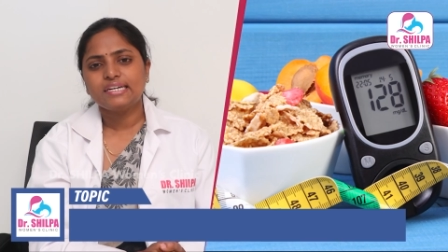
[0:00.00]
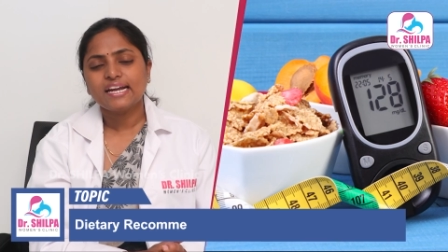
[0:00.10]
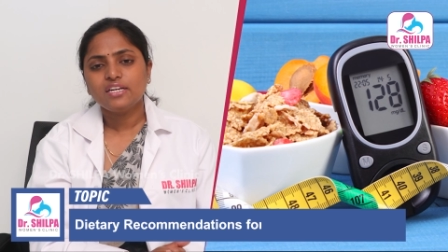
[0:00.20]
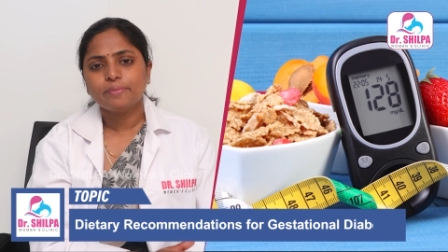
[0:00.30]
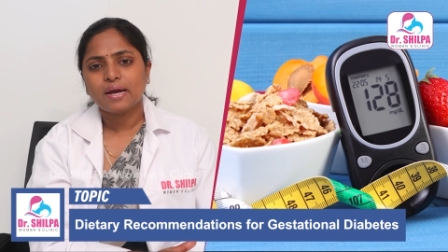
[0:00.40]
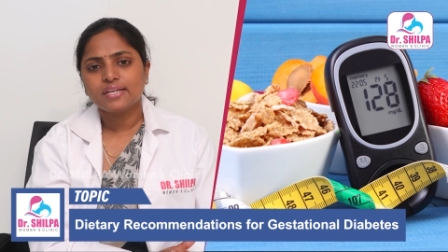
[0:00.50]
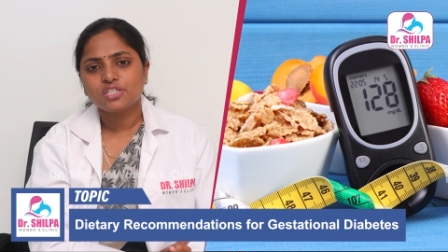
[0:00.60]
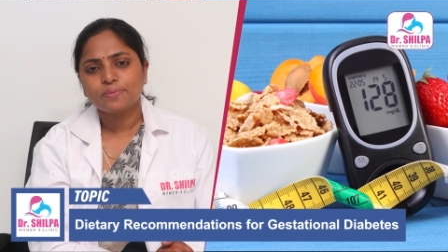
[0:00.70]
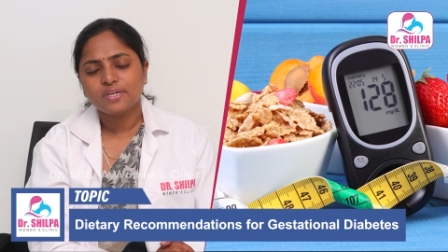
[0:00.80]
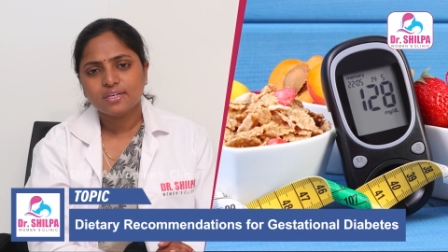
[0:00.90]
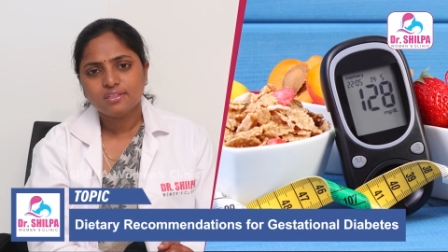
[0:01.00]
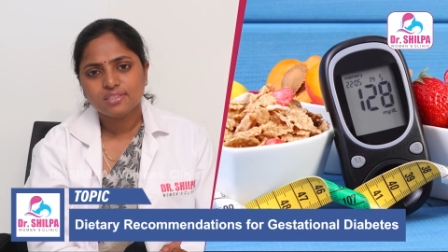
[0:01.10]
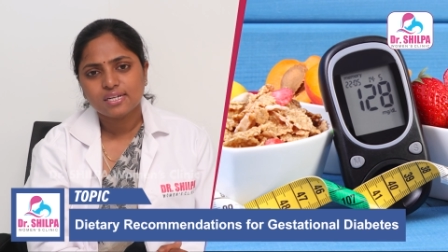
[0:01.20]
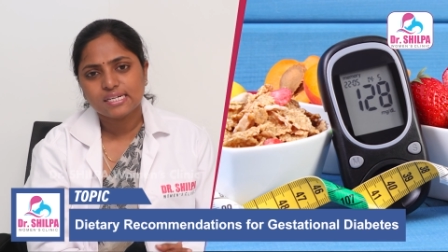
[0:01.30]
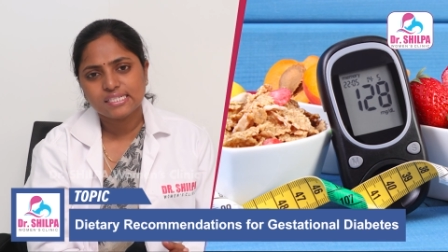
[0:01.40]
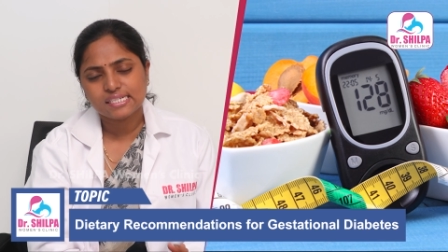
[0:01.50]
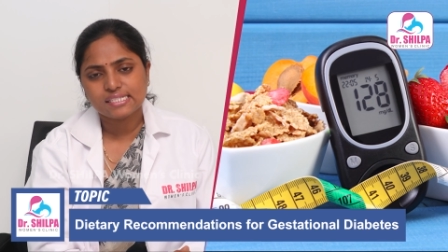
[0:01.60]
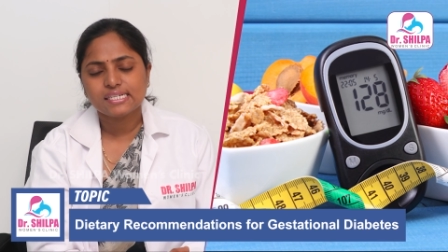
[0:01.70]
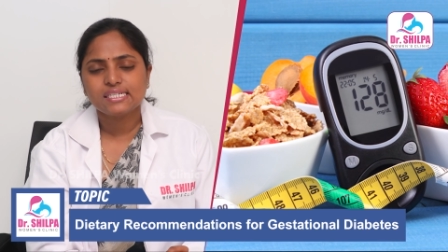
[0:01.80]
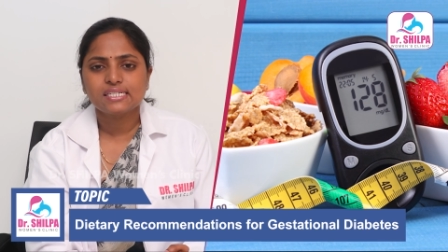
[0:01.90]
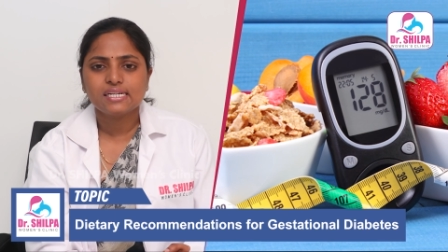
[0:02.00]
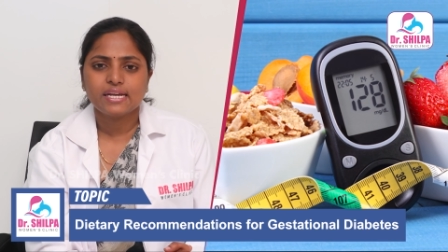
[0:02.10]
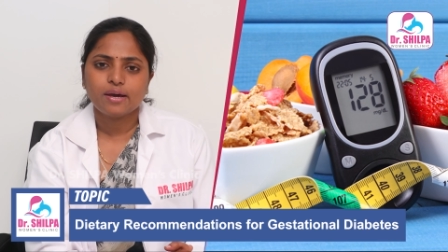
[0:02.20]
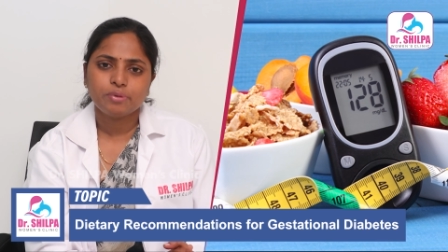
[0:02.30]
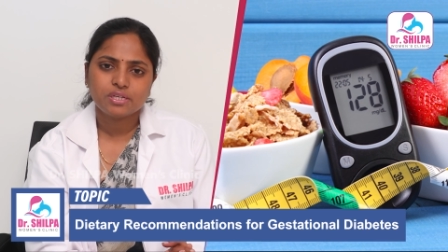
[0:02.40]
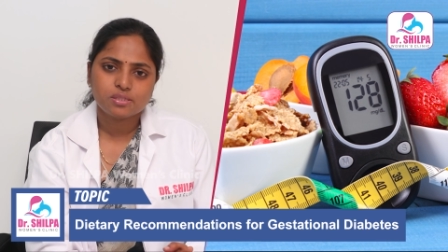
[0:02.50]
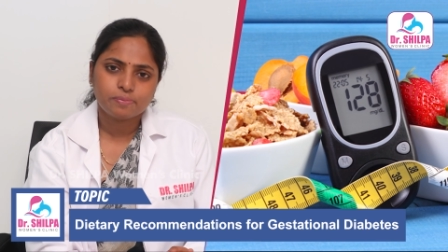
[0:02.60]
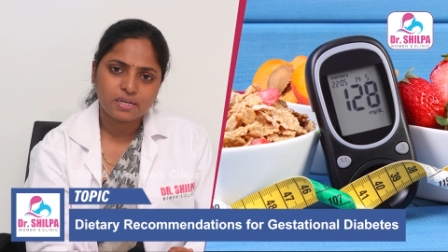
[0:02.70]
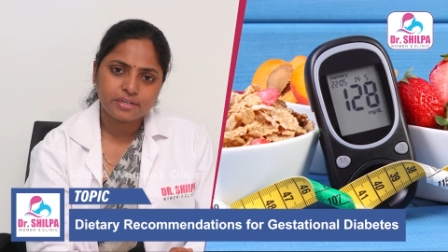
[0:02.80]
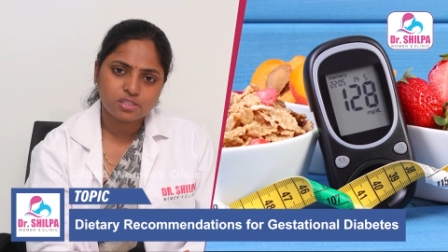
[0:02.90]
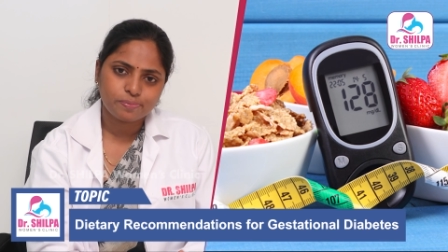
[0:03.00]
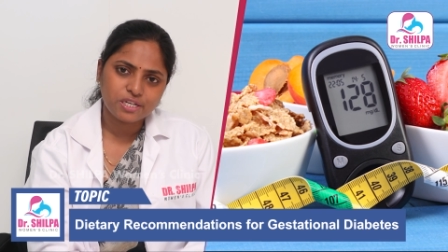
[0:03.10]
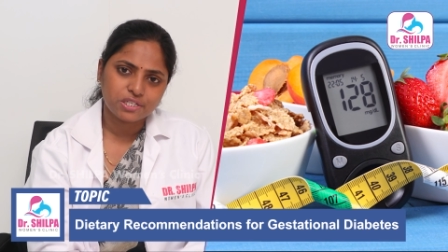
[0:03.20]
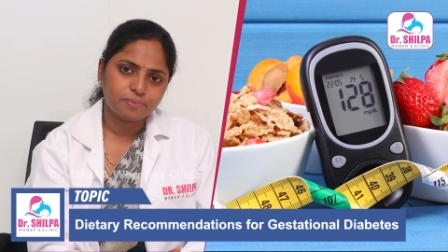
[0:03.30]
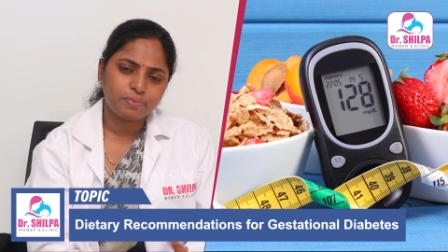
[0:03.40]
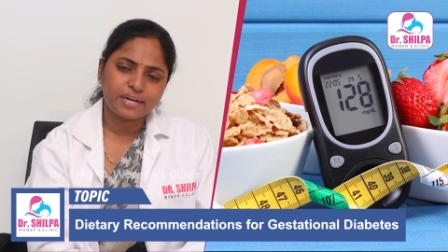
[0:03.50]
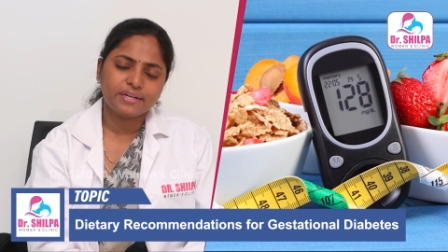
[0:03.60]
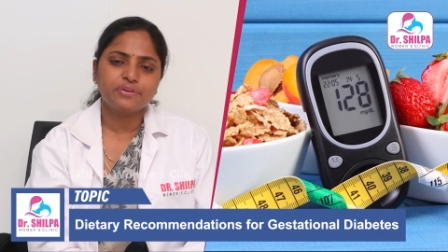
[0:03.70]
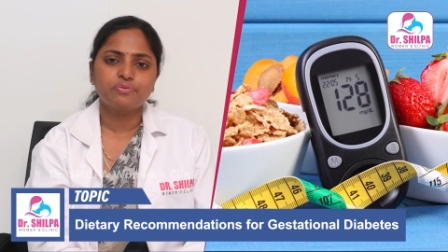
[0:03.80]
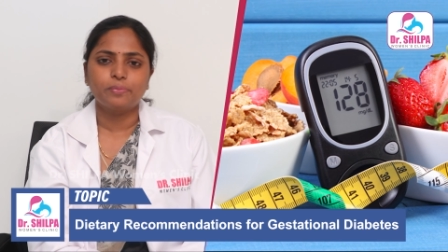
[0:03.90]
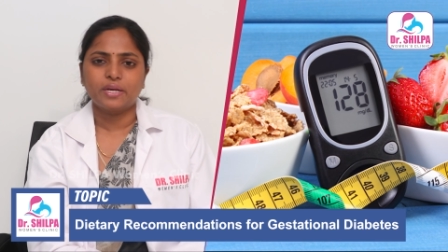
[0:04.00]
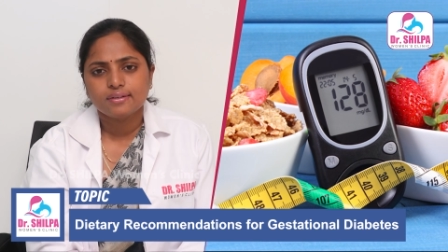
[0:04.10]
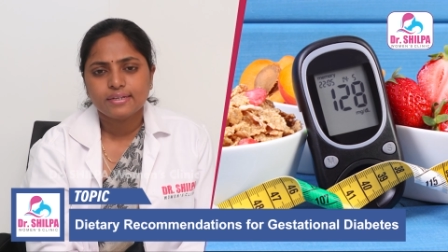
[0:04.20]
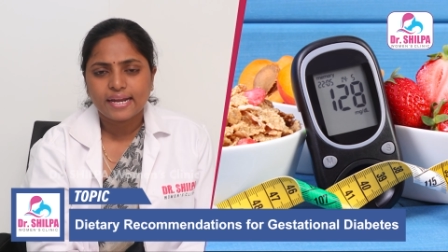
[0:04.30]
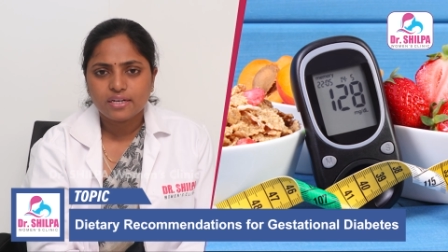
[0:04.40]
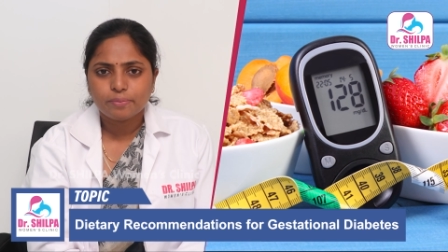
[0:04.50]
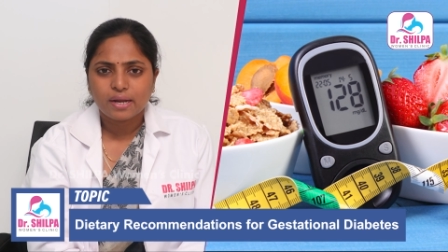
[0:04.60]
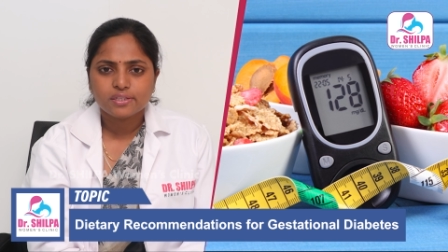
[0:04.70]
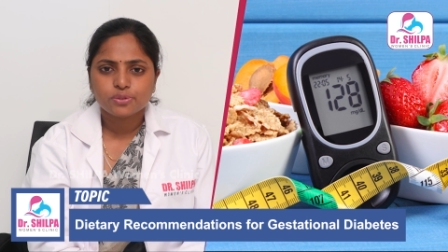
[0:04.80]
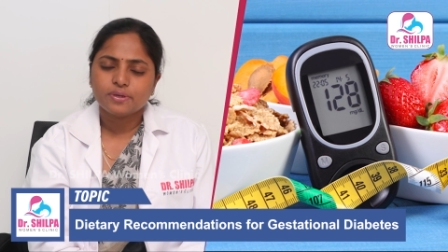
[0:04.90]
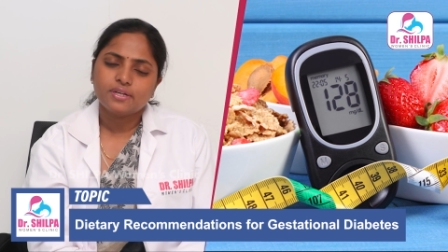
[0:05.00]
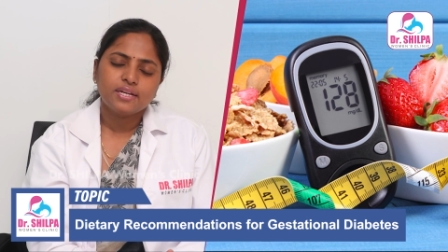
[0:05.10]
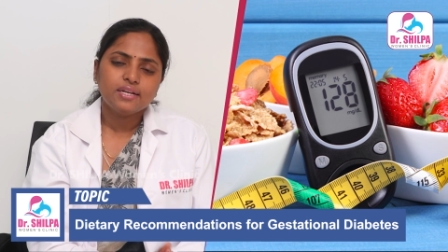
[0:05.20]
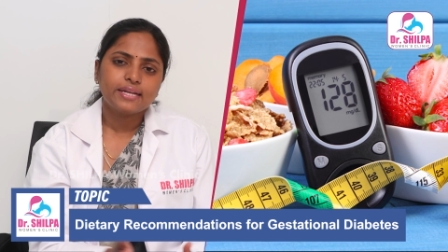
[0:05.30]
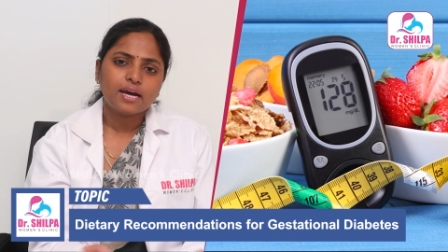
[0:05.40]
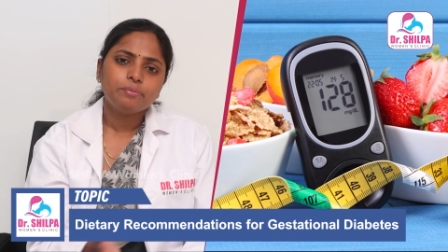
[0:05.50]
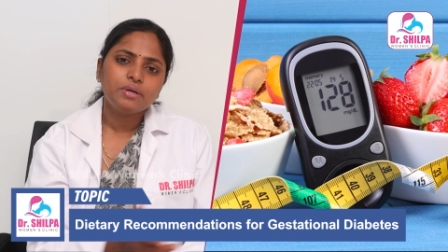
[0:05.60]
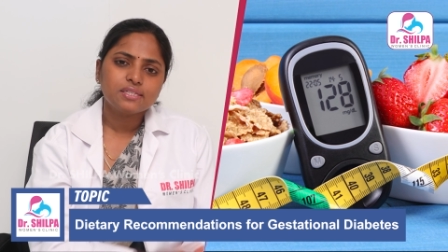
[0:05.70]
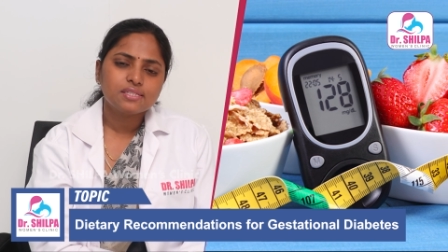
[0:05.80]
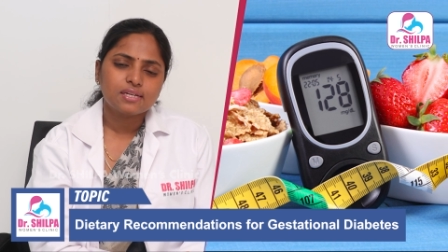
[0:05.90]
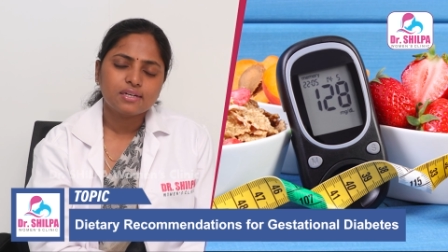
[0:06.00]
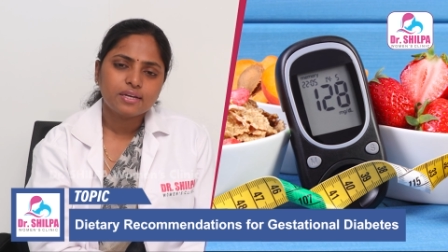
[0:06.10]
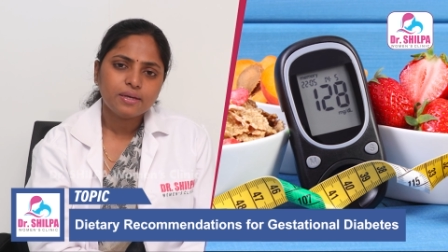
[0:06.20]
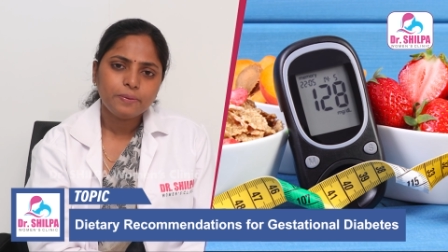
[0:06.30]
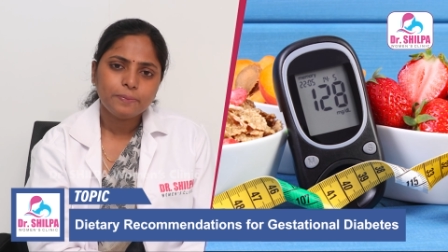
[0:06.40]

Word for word: డైట్ మేనేజ్మెంట్ ఇన్ జస్టేషనల్ డయాబెటీస్ మెలిటస్ పేషెంట్ ప్రెగ్నెంట్ ఉమెన్ డైట్ మేనేజ్మెంట్ అంటే డయాబెటీస్ అంటే